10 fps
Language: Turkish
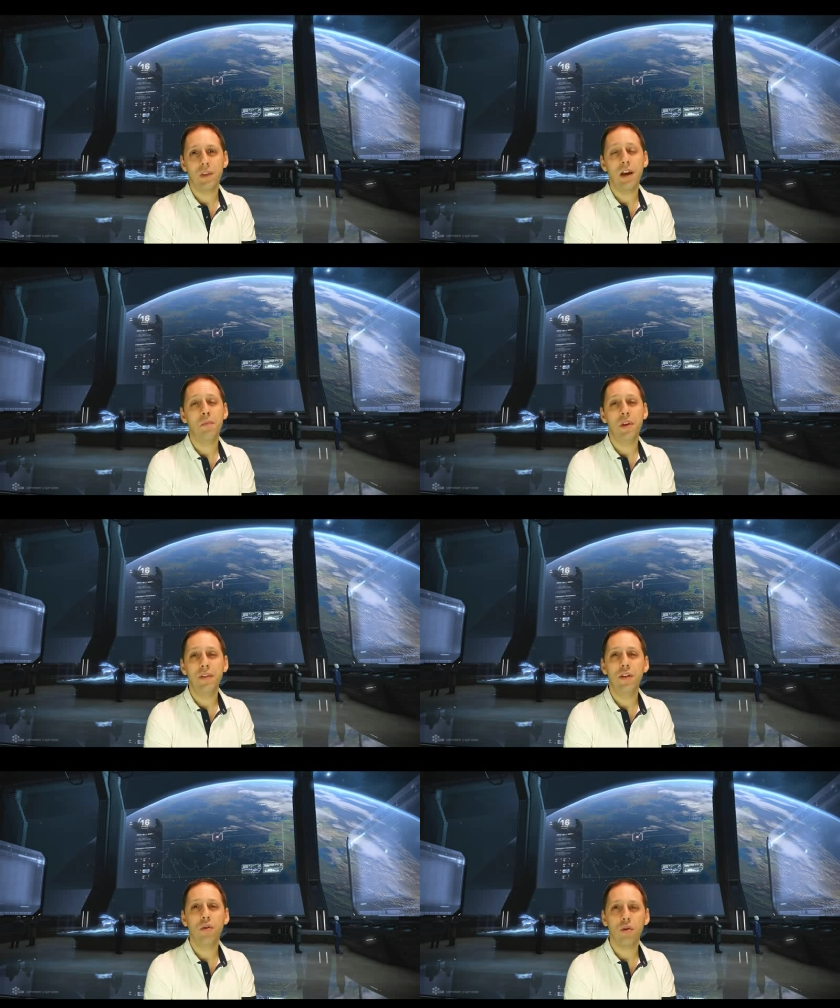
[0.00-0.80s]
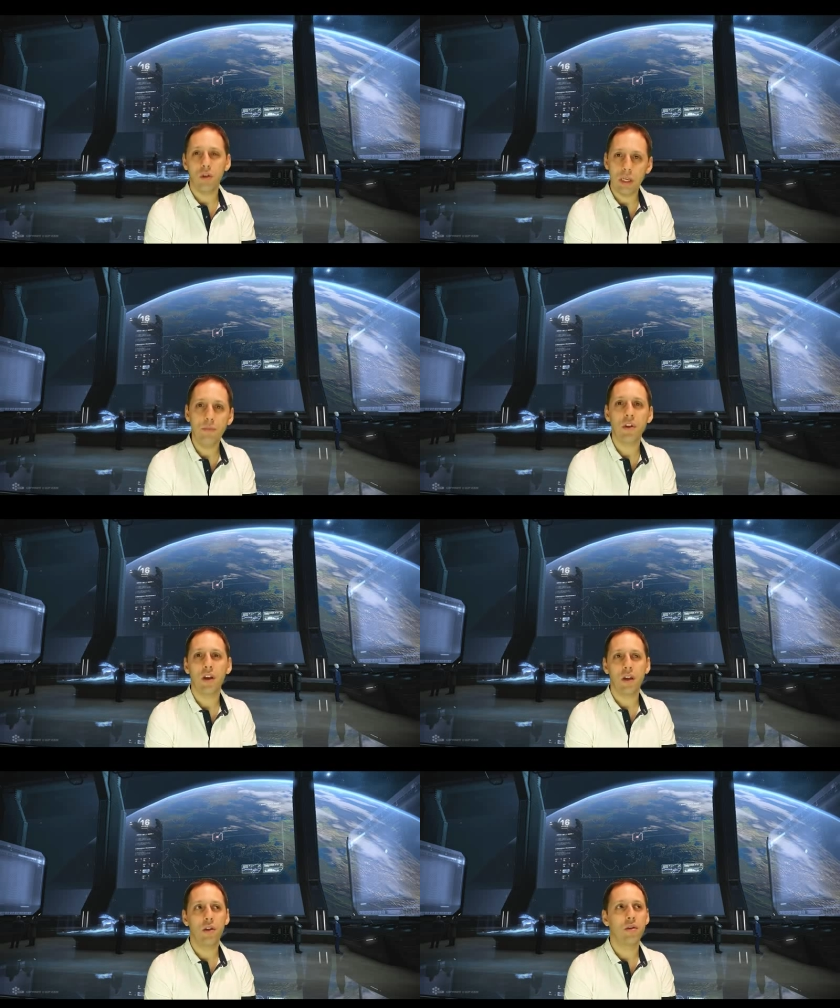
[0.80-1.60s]
Yani bir video kolay mı
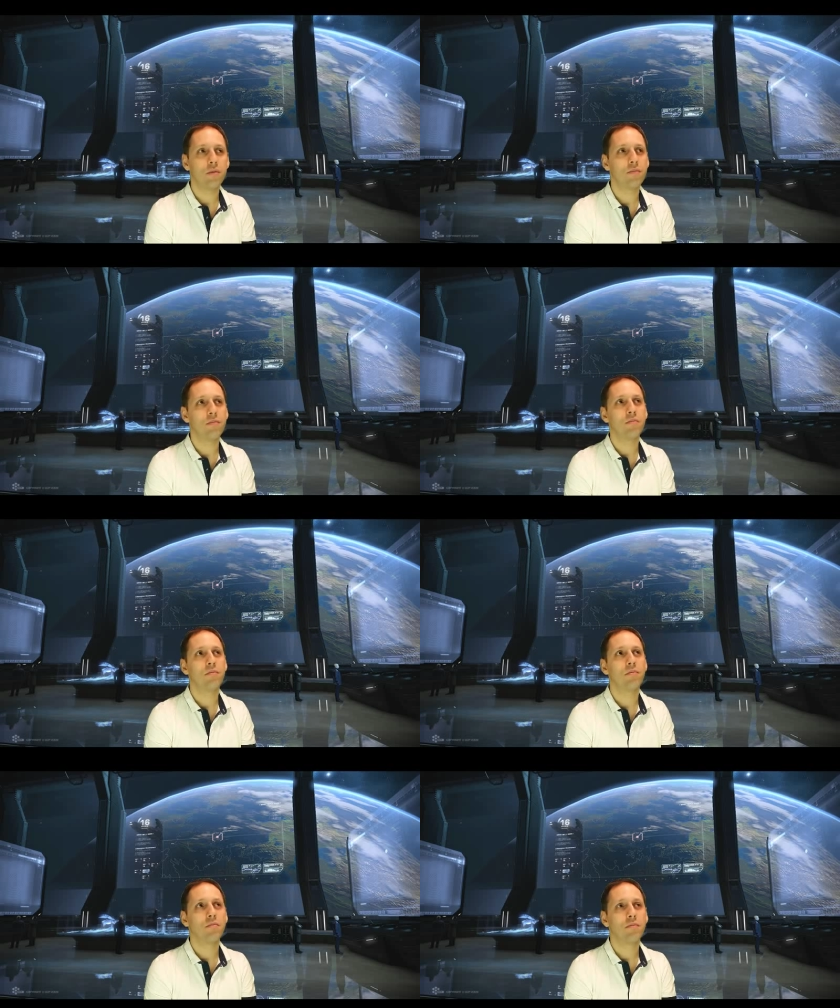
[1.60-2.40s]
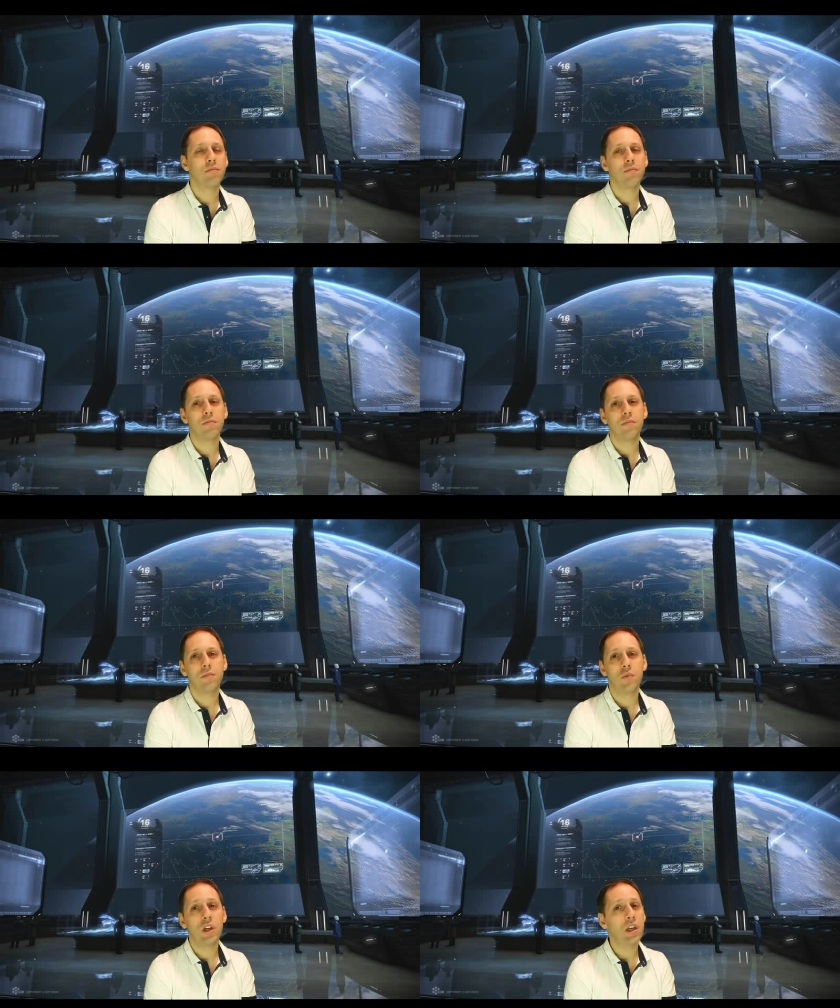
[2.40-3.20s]
çekiliyor?
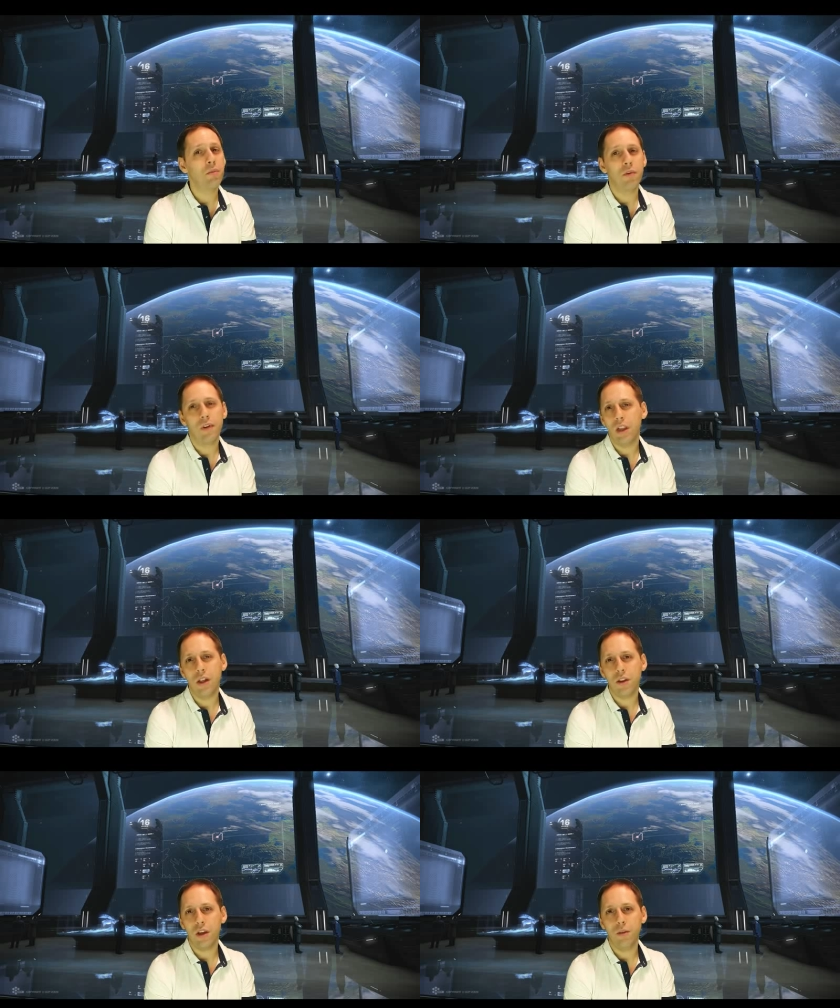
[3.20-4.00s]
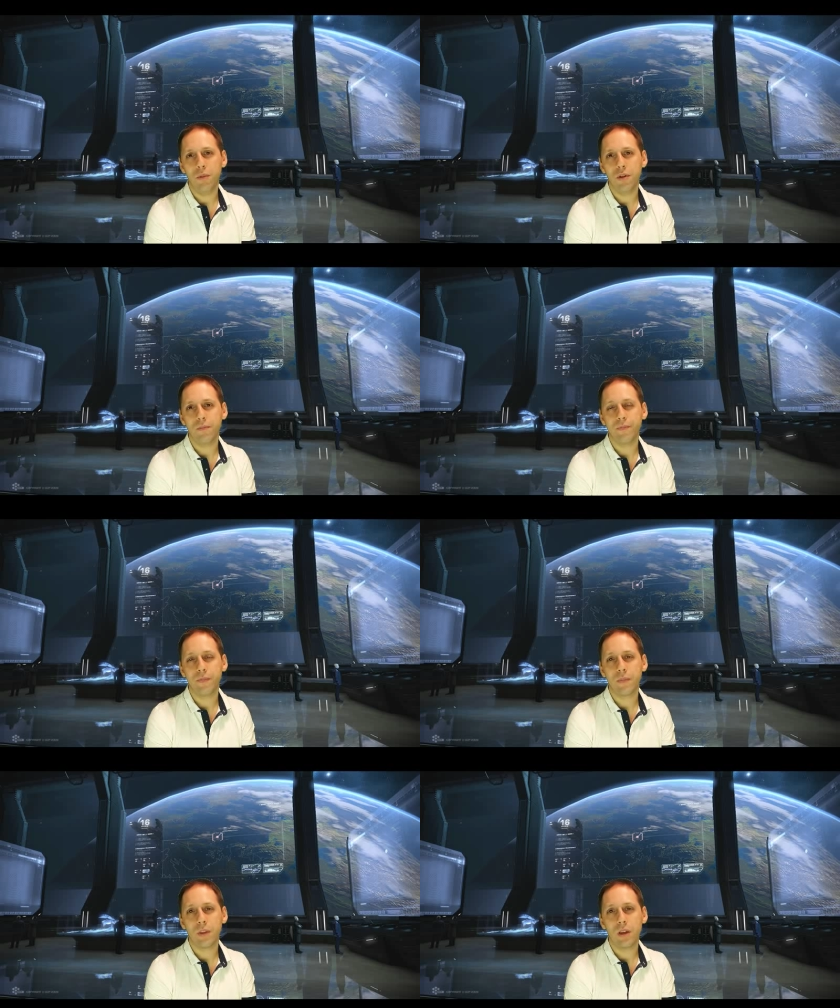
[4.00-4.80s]
Çekilmiyor vallahi çekilmiyor.
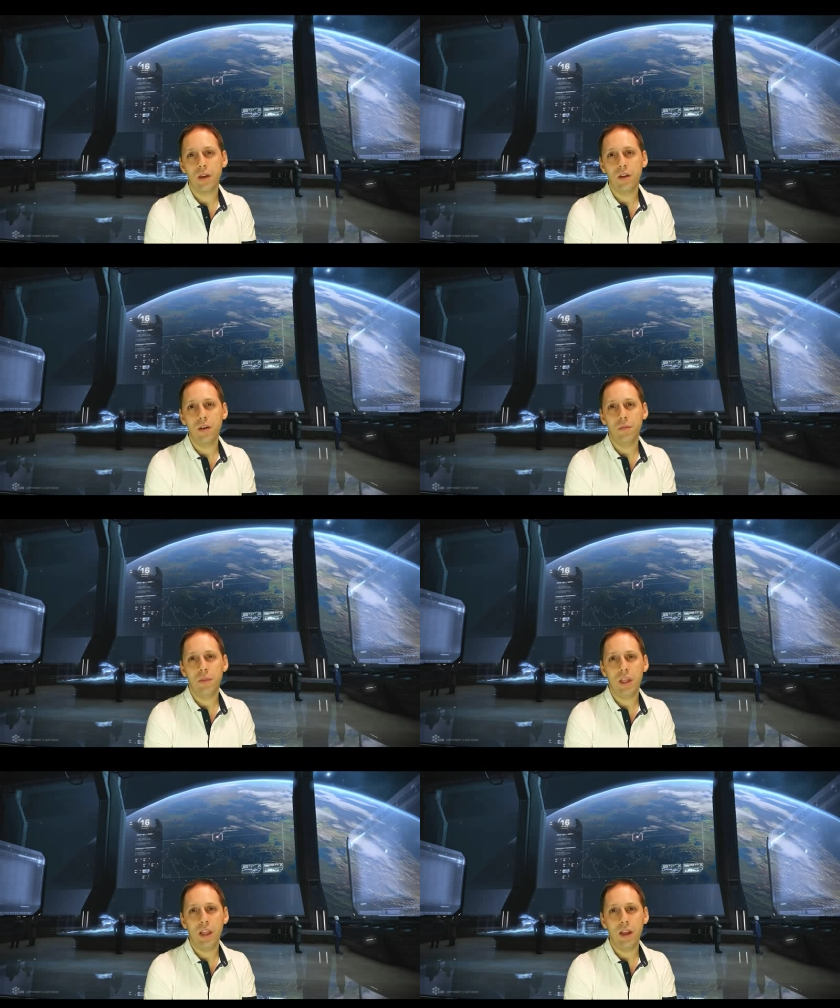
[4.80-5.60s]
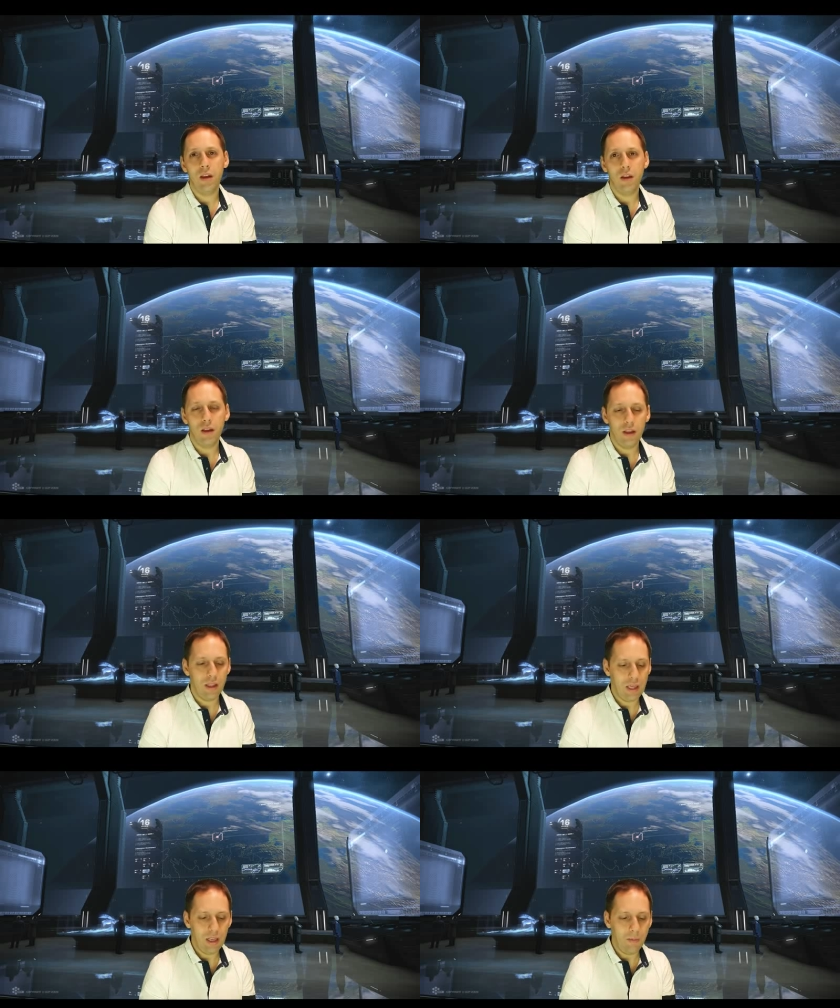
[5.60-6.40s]
Bir kere
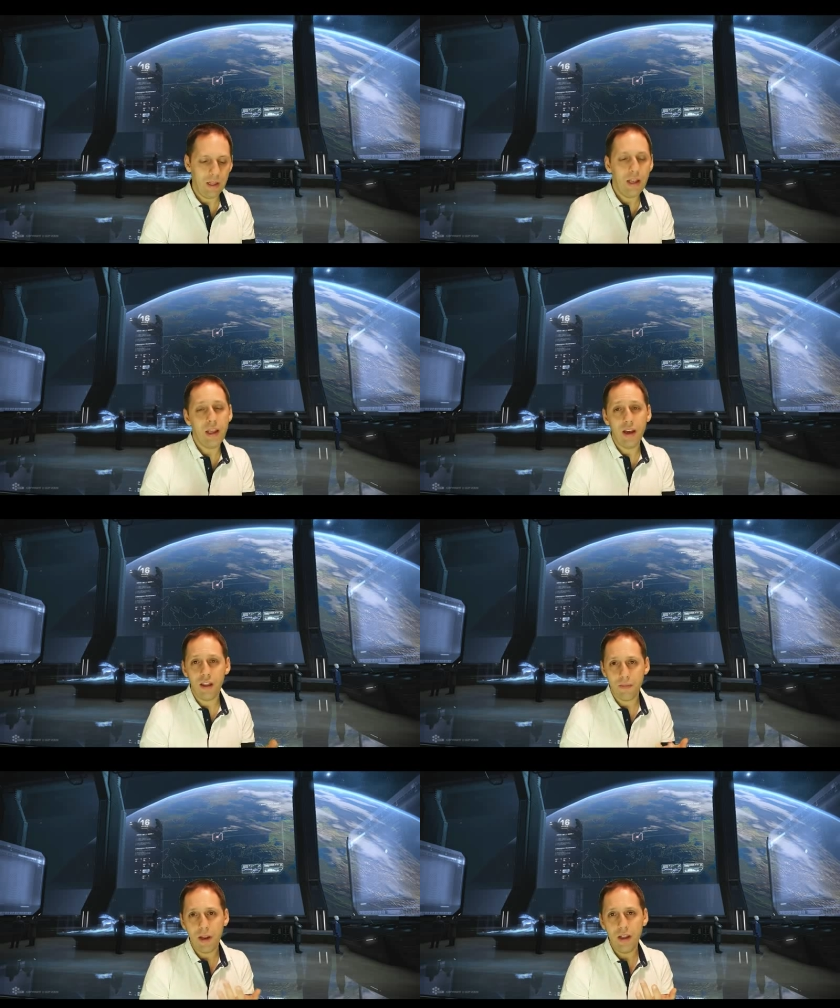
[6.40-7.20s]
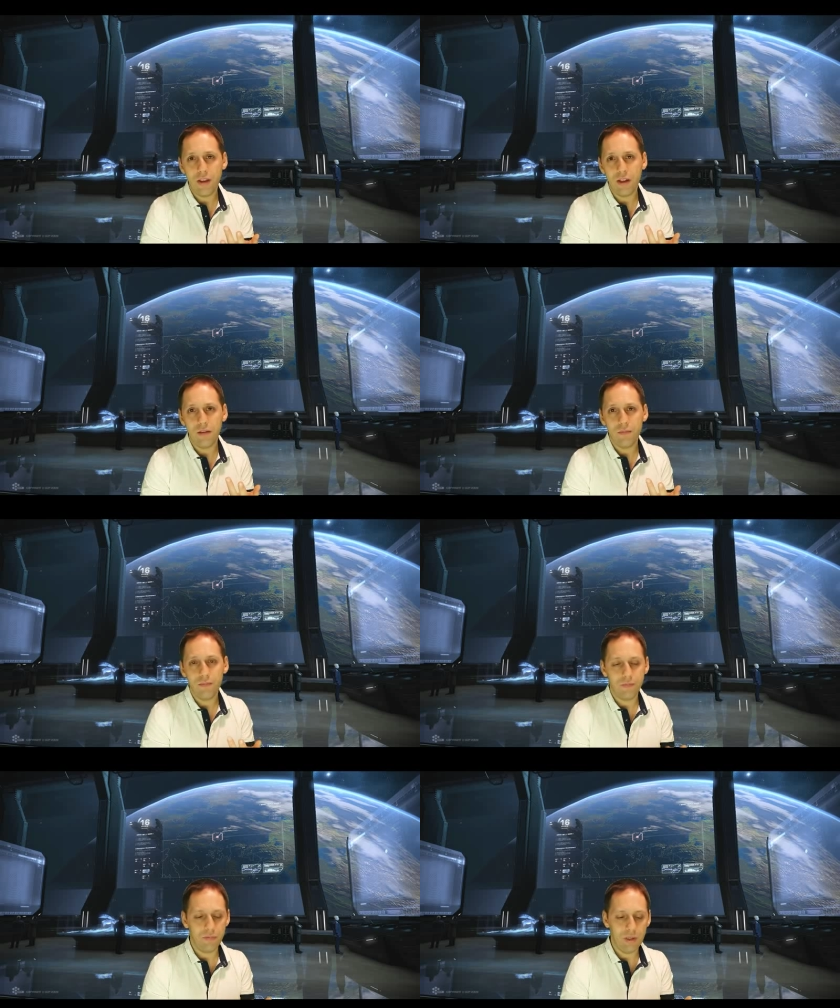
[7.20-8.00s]
kelimeleri ya ezberleyeceksin
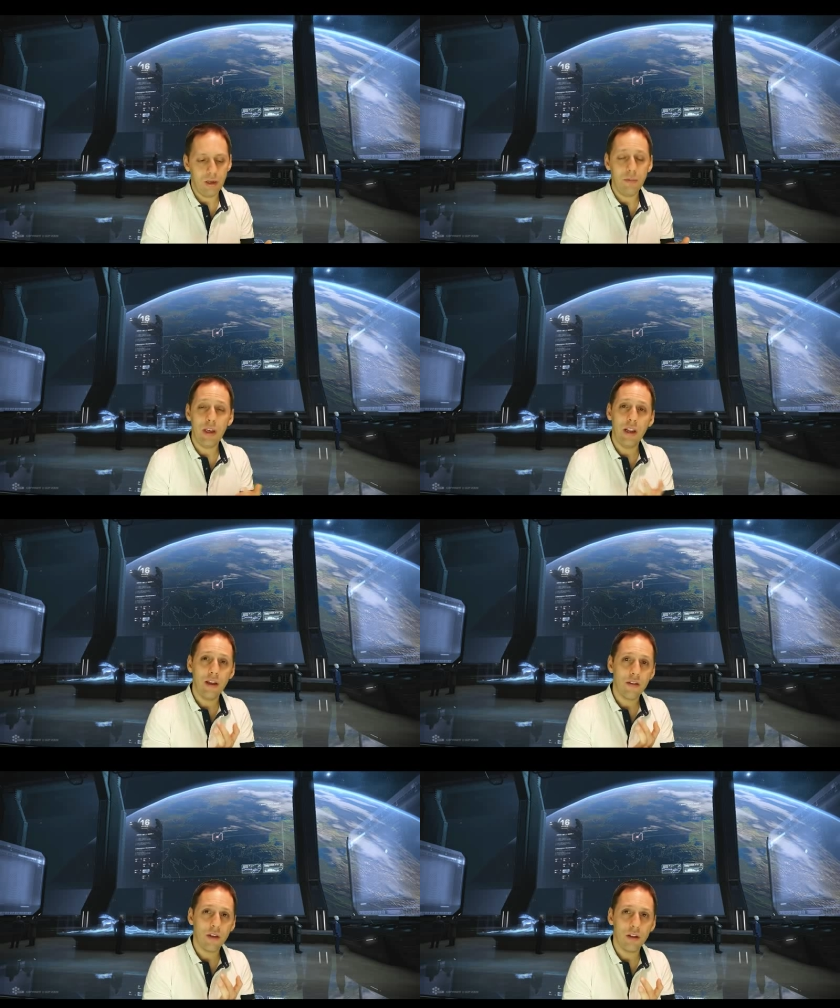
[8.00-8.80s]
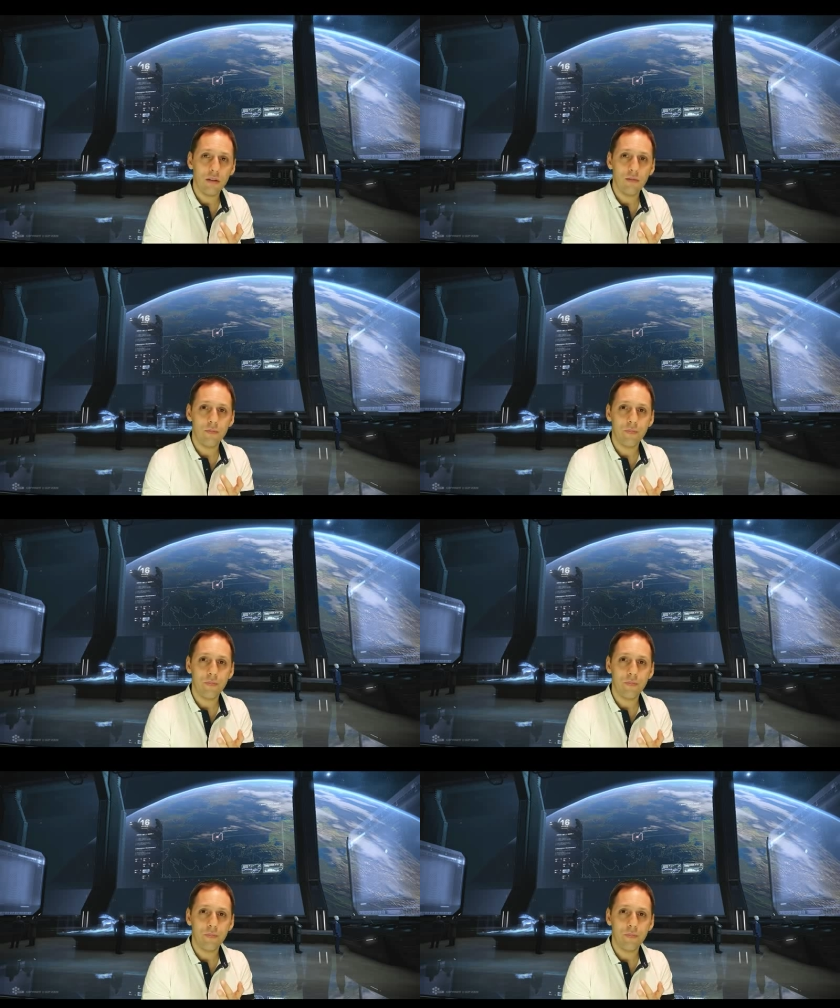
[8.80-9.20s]
ya bir yere yazacaksın.